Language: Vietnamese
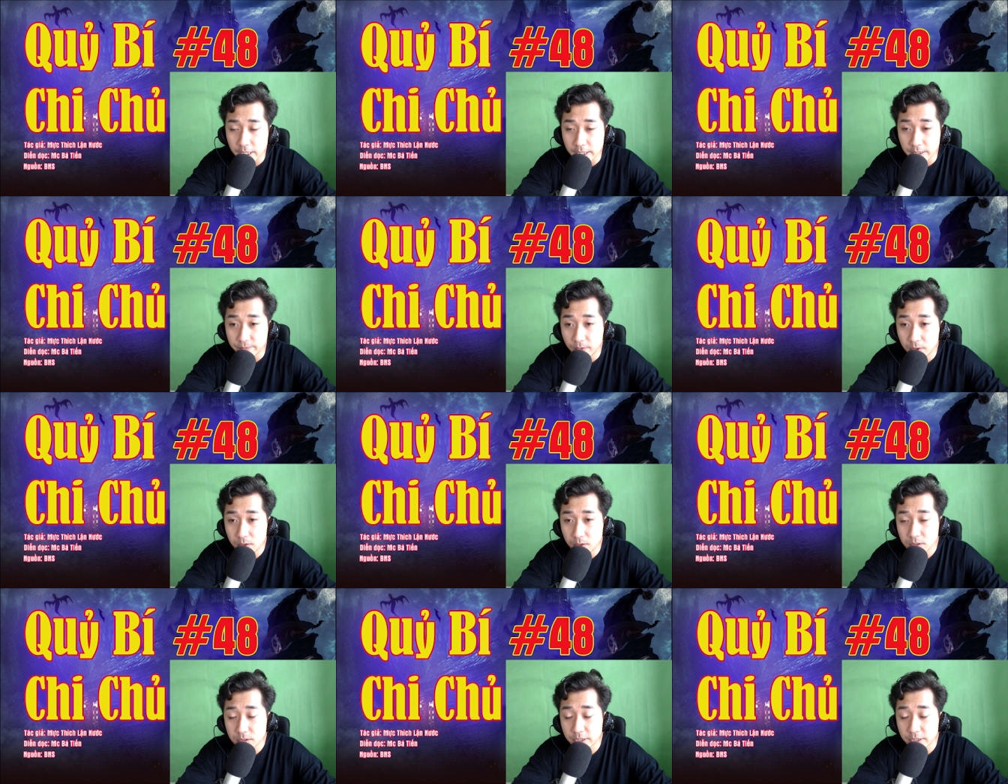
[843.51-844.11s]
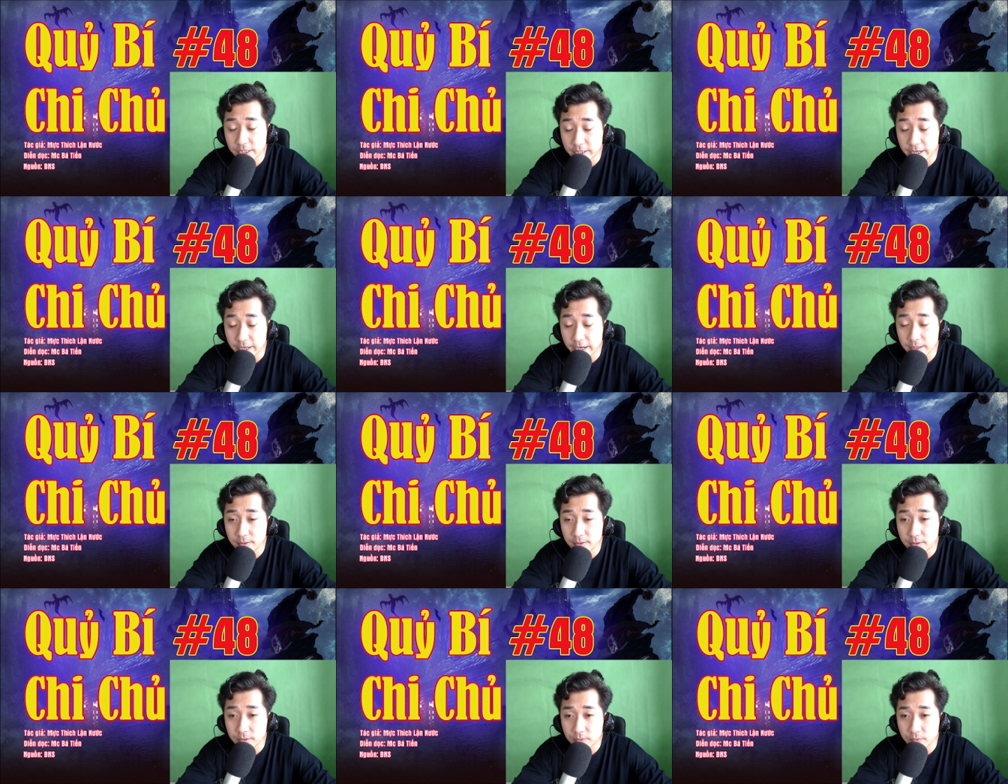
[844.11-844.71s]
thuộc về thời đại
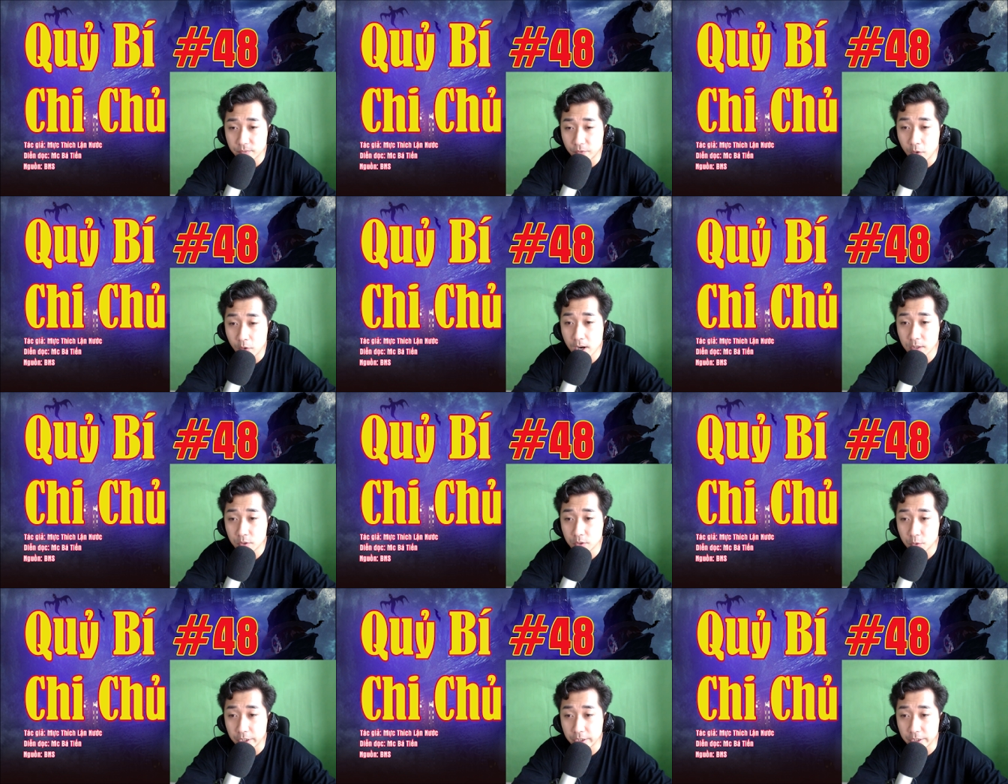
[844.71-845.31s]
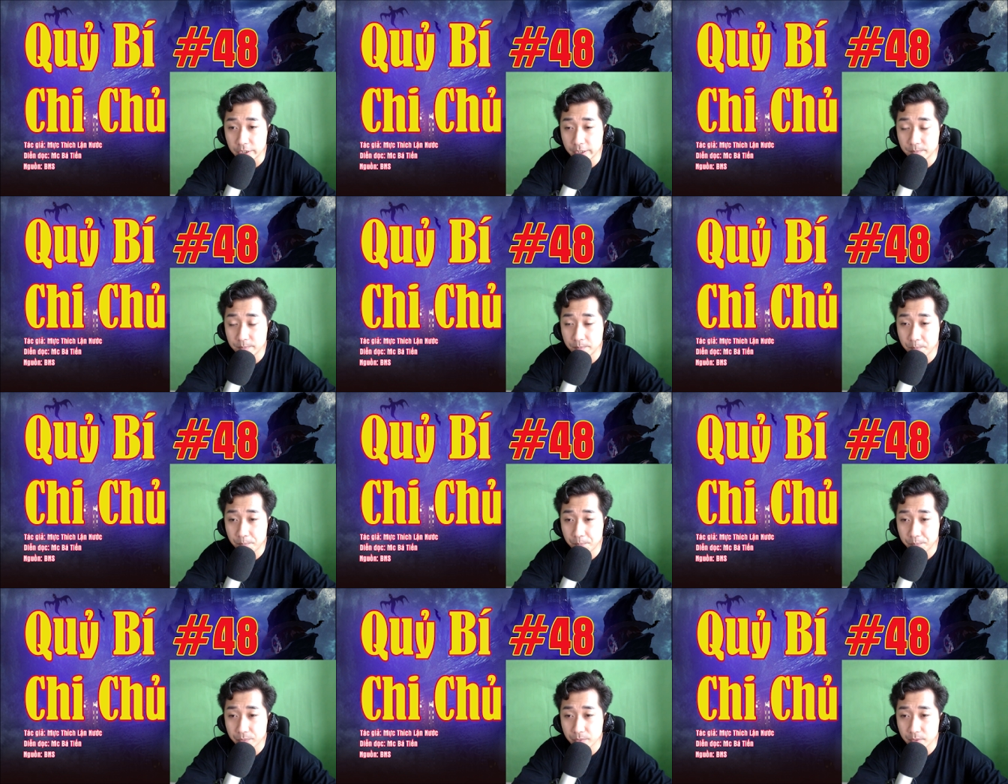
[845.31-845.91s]
này, ngài là chúa tể
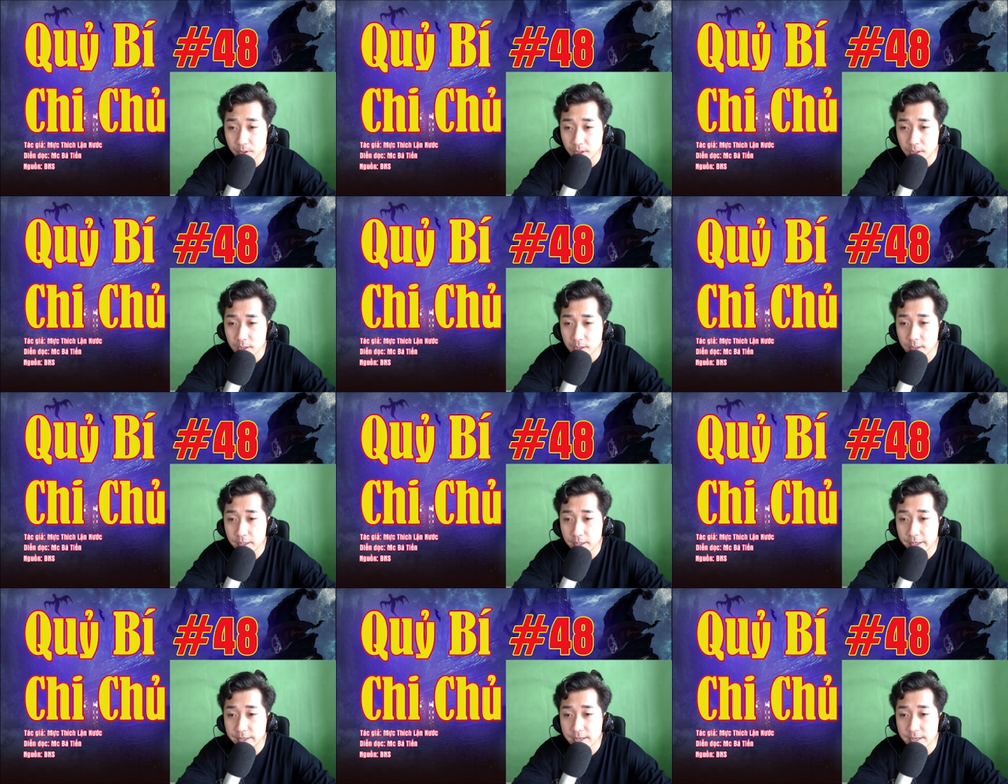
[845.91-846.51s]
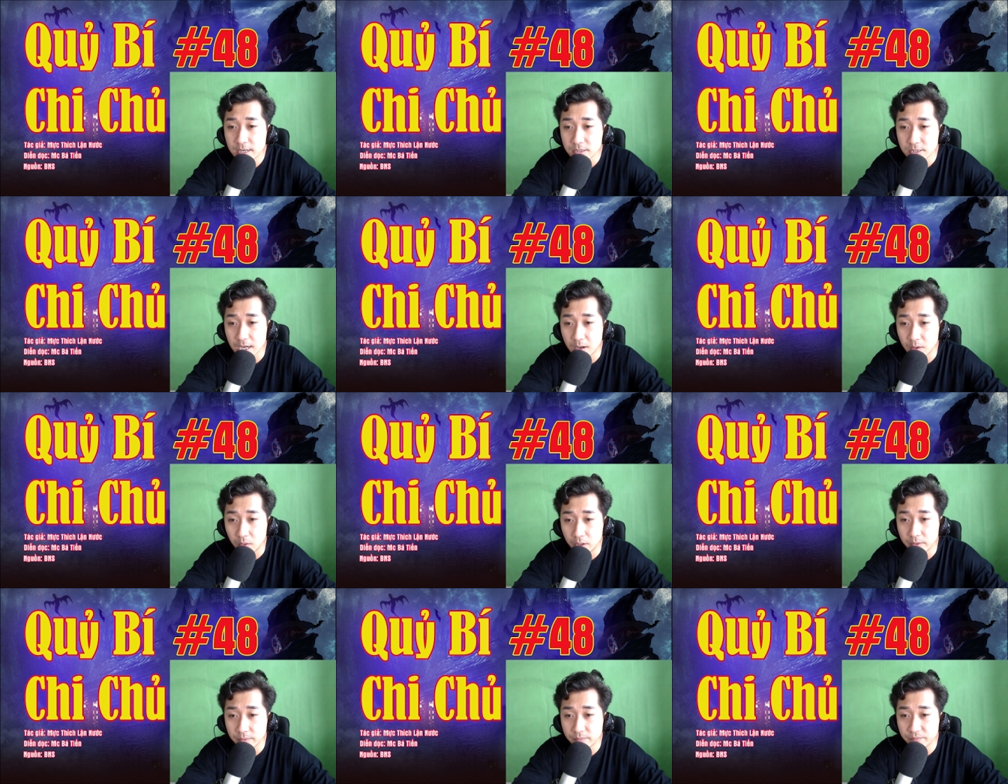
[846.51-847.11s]
thần bí phía trên màn
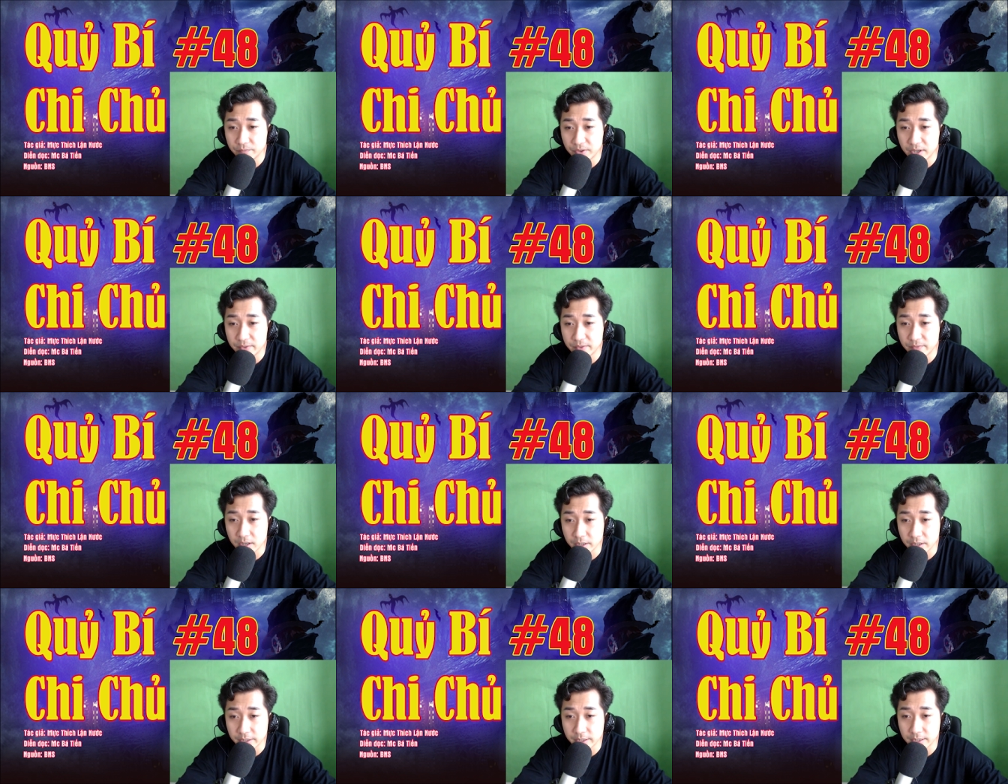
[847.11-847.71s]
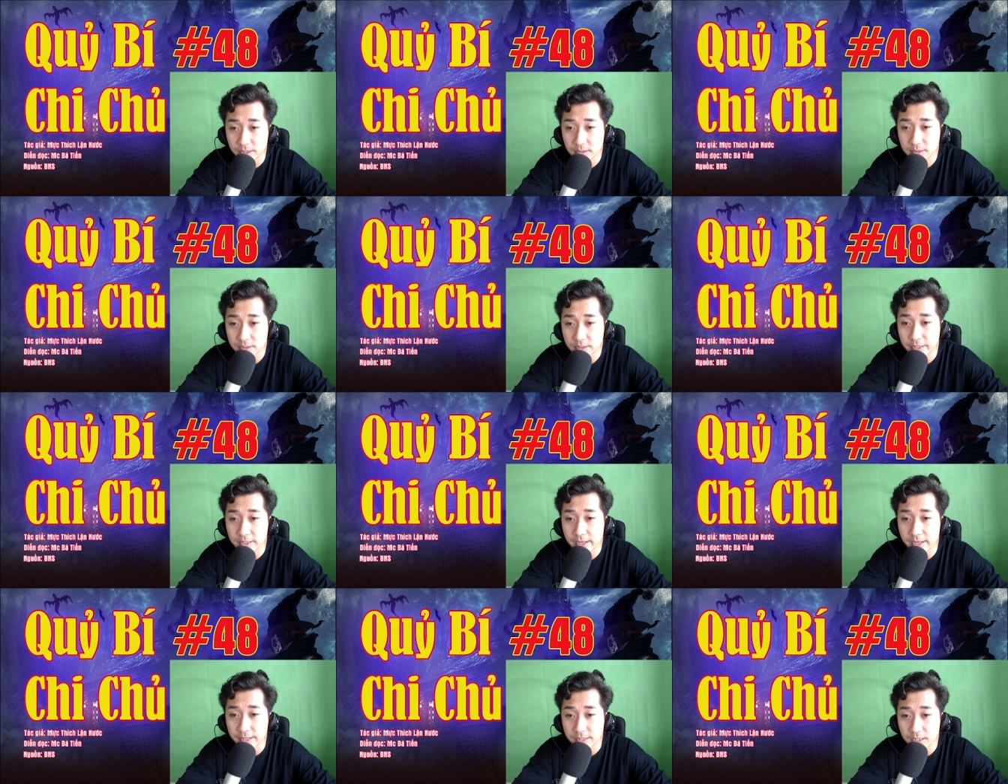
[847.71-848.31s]
sương xám, ngài
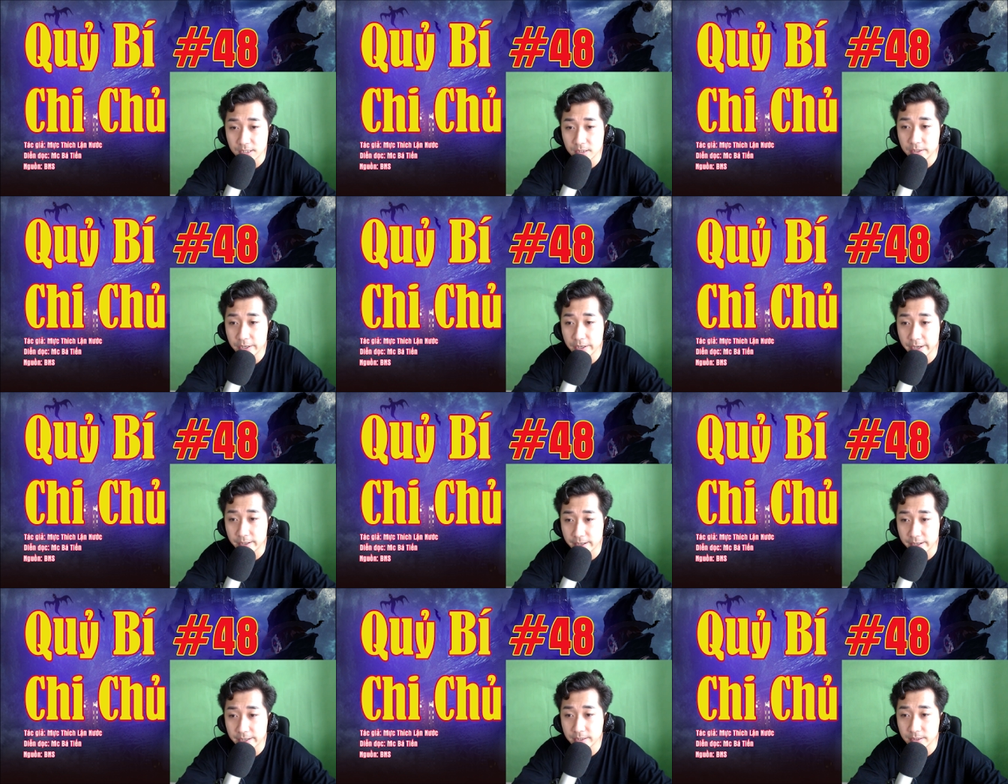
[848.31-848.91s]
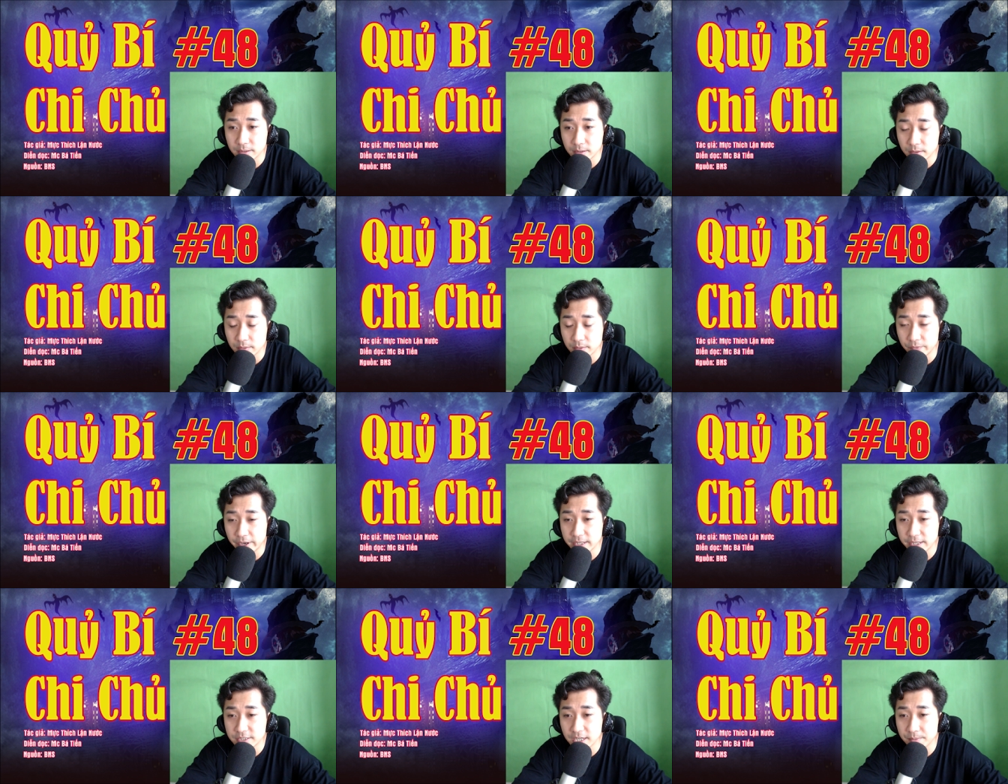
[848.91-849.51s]
là vị vua hằng hắc
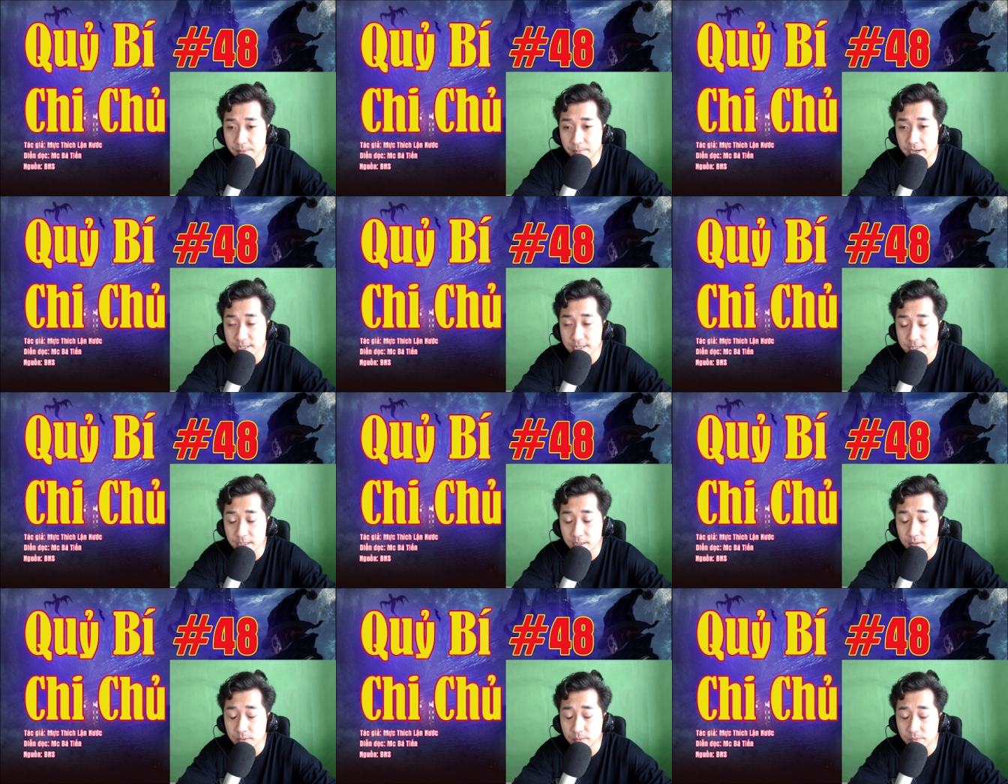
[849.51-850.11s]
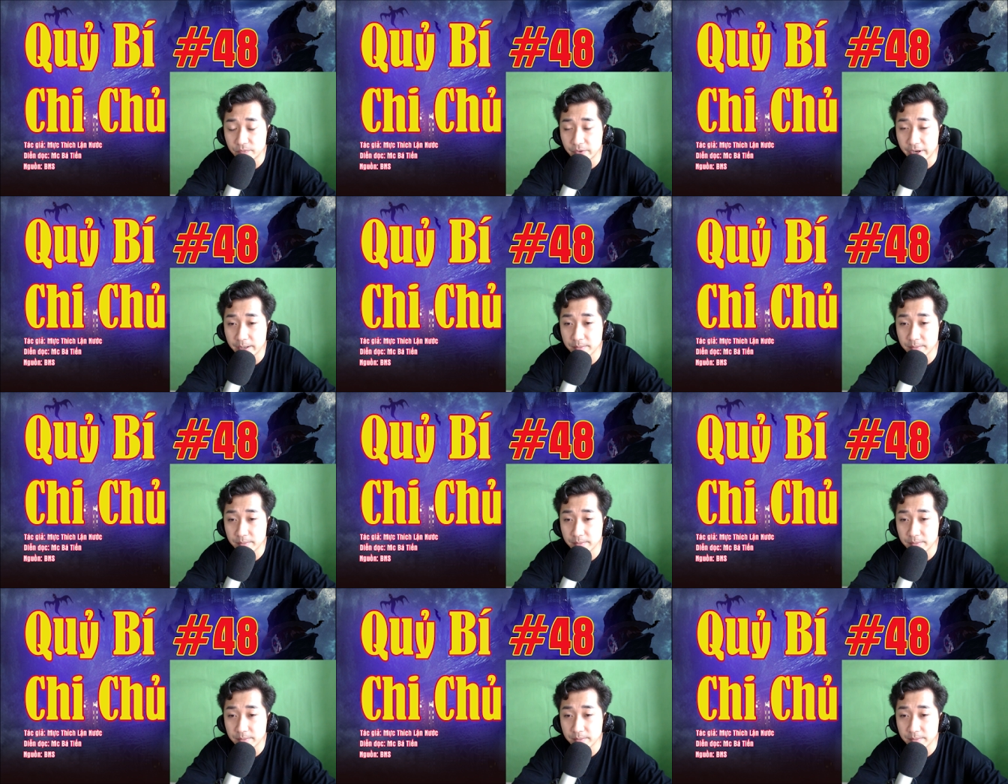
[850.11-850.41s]
chấp trưởng vận may."